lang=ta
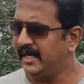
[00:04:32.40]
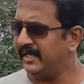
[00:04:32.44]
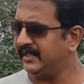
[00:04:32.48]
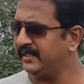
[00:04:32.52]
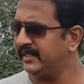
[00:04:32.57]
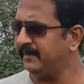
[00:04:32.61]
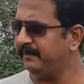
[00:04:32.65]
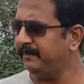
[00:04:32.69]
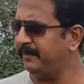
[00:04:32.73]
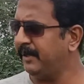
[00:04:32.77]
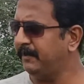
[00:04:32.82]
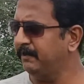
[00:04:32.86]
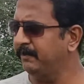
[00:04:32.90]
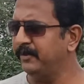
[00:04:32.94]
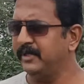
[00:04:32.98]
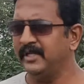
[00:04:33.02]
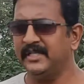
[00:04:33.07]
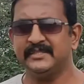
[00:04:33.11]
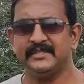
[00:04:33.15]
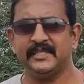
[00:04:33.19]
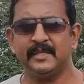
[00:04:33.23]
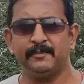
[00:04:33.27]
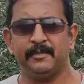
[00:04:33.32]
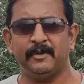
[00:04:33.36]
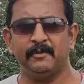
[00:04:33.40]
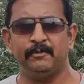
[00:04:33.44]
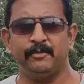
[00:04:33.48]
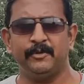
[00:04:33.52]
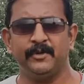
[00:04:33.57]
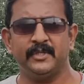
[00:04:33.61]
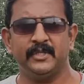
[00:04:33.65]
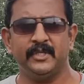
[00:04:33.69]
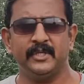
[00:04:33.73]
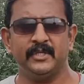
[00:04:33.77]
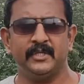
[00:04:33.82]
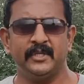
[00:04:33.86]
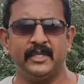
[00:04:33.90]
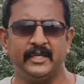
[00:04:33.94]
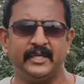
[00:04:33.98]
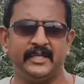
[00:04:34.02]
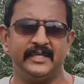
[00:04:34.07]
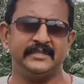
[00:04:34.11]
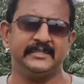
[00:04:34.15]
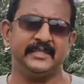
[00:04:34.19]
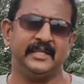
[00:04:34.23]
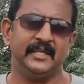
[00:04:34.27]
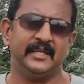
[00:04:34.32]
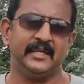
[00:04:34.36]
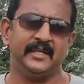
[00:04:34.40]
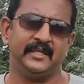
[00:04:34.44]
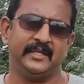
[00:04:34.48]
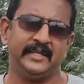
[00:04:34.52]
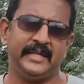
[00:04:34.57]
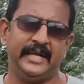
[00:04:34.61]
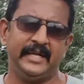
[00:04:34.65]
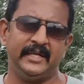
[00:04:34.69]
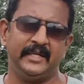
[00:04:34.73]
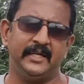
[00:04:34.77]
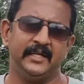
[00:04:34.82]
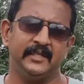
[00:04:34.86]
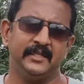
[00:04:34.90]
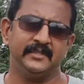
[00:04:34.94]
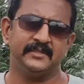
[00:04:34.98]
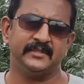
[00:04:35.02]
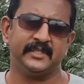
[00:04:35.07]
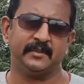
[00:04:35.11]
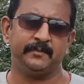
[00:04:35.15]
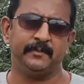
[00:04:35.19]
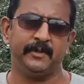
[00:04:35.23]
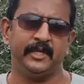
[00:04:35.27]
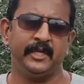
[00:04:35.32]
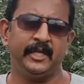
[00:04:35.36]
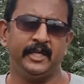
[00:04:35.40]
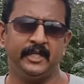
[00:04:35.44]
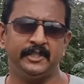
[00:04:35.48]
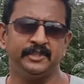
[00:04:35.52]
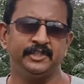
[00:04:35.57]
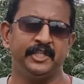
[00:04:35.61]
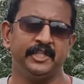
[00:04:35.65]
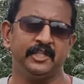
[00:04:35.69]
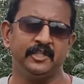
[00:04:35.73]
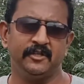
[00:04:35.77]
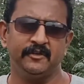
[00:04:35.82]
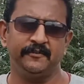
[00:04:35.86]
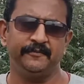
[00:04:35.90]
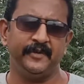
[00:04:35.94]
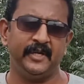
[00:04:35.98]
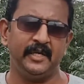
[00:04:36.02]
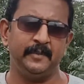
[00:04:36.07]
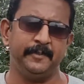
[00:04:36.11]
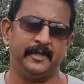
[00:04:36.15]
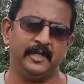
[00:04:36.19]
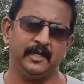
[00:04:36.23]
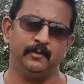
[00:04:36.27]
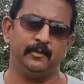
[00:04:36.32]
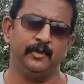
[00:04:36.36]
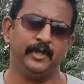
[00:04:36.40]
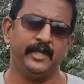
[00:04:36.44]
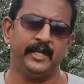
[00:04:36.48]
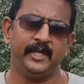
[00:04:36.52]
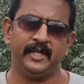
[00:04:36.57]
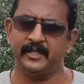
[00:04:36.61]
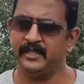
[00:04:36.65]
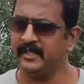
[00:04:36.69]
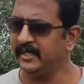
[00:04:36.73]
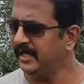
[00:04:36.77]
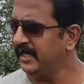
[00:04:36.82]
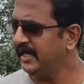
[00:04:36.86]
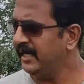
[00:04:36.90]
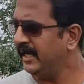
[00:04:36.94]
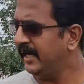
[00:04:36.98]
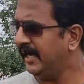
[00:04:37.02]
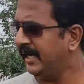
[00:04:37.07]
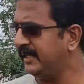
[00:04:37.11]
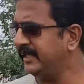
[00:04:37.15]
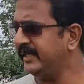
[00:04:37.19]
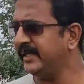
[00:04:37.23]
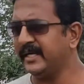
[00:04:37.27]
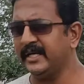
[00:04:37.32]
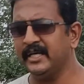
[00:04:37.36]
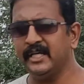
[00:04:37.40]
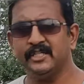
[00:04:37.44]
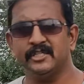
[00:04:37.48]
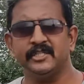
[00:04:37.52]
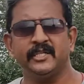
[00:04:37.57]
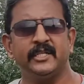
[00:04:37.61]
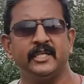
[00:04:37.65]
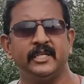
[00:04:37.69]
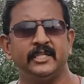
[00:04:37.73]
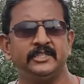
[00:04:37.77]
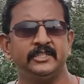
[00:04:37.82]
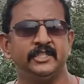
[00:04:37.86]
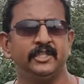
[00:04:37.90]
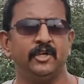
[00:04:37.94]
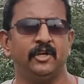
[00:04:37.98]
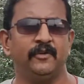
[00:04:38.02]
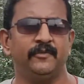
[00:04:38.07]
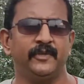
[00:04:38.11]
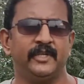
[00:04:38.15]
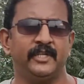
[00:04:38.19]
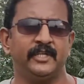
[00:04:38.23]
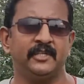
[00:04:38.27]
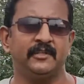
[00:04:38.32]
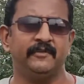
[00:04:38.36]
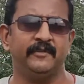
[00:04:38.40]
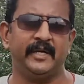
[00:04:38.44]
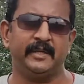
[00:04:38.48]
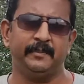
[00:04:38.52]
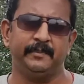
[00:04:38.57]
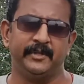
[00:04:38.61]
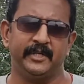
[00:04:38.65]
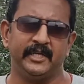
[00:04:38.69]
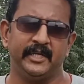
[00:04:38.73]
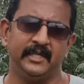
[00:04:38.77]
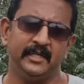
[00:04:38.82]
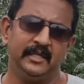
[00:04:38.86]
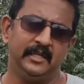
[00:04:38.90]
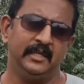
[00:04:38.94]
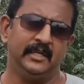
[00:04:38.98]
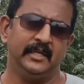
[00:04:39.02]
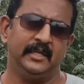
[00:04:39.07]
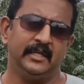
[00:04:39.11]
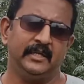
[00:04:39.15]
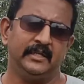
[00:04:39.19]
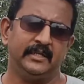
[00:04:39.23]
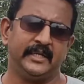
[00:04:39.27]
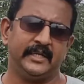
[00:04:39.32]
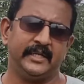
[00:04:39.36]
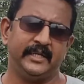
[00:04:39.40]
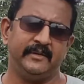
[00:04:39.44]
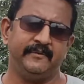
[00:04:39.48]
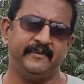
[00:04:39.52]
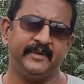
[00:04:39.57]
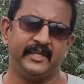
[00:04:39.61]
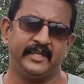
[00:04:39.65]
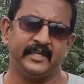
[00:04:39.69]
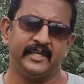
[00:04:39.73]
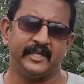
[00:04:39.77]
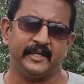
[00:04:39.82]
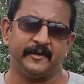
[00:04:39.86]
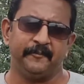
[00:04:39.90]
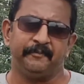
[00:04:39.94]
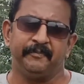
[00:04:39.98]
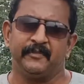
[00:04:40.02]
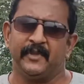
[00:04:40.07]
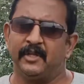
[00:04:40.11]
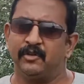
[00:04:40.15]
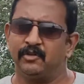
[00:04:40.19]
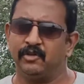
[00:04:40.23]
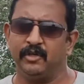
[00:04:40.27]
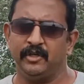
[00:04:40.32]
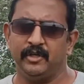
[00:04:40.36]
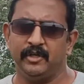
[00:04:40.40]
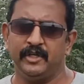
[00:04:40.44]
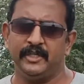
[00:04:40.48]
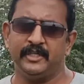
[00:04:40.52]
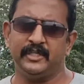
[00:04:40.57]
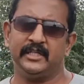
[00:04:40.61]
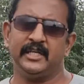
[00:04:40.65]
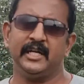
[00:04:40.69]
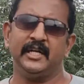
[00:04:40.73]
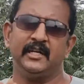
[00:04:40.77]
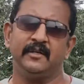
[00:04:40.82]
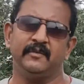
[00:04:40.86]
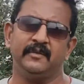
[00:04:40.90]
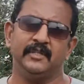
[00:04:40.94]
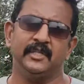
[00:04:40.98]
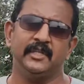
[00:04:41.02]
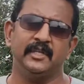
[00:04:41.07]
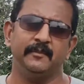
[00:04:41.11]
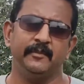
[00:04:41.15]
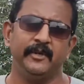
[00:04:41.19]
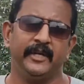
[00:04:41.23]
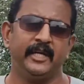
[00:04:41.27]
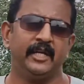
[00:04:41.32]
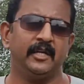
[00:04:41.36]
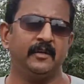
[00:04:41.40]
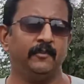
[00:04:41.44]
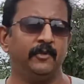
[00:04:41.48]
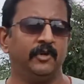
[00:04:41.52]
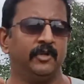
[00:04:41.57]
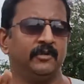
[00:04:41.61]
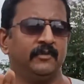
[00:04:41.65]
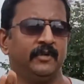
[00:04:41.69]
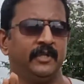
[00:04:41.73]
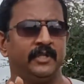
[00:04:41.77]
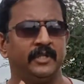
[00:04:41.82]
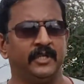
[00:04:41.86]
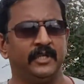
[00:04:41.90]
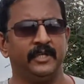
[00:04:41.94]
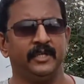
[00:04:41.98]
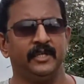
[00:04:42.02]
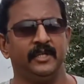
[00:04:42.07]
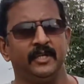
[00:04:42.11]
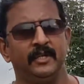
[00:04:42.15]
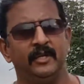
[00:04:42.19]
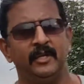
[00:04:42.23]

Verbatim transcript: அந்த பம்ப் டீசல் பம்ப் வந்து இந்த டீசலை டேங்க்லேருந்து சக் பண்ணி இன்ஜினுக்கு ஃபீட் பண்ண முடியாது அந்த கண்டிஷனில் இன்ஜின் ஆஃப் ஆகிறதுக்கு வாய்ப்புகள் நிறையவே இருக்குது ஸோ இதுக்காக வந்து நம்ம ஏறும்போது வந்து